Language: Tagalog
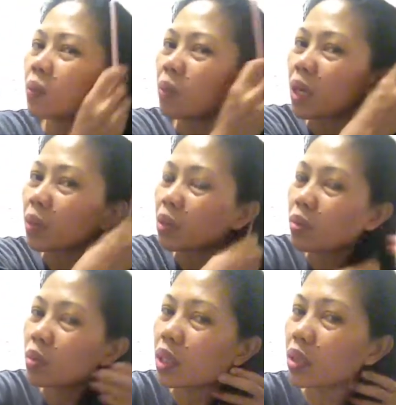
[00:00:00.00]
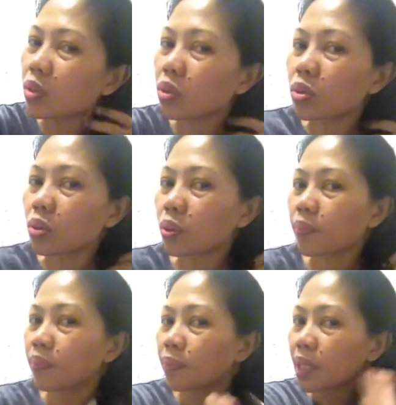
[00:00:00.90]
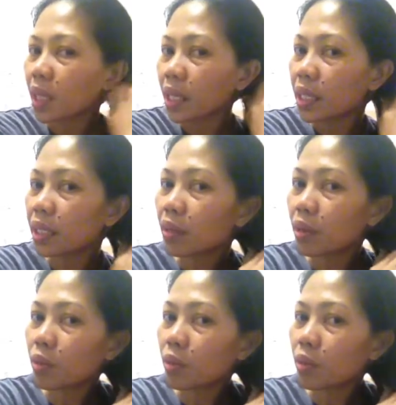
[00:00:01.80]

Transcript: Marami akong barikos. So, ang ginagawa